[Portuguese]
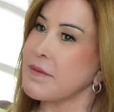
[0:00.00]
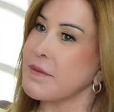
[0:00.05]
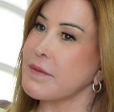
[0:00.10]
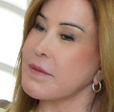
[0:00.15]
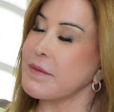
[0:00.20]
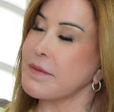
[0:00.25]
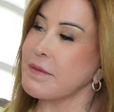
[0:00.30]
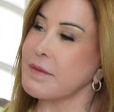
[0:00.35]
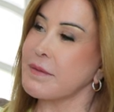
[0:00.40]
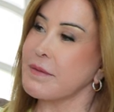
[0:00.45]

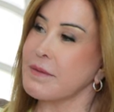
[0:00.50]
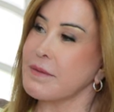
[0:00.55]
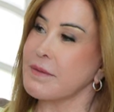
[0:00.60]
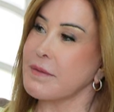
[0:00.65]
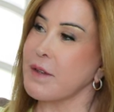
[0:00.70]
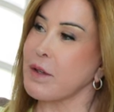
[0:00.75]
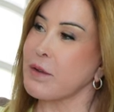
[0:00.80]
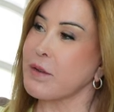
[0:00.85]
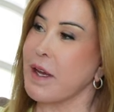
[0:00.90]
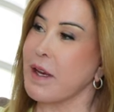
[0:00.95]
um.
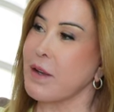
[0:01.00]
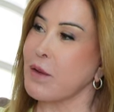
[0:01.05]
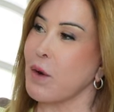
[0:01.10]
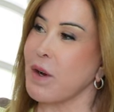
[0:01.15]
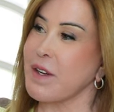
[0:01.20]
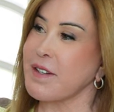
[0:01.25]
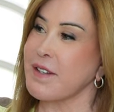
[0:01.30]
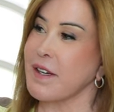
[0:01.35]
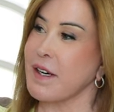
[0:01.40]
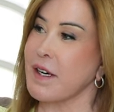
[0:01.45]
Eu tenho
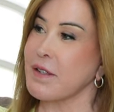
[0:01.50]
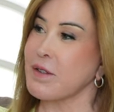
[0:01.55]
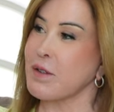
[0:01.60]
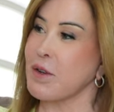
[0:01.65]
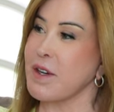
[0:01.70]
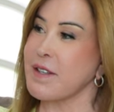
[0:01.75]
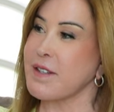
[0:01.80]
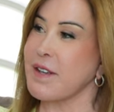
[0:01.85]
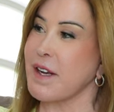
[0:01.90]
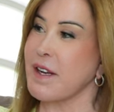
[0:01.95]
dois anos,
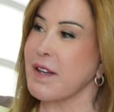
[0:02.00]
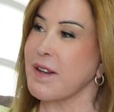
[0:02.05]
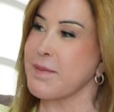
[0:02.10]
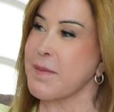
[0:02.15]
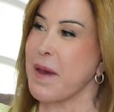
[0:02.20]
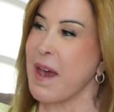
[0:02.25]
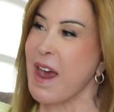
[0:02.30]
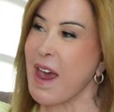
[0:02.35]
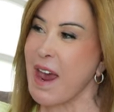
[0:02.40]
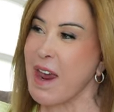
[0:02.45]
dois anos e
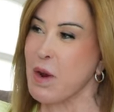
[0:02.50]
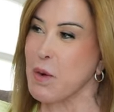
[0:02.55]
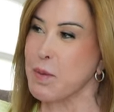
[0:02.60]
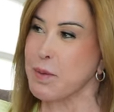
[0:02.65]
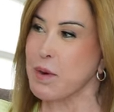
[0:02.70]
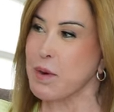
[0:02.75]
meio. Ah,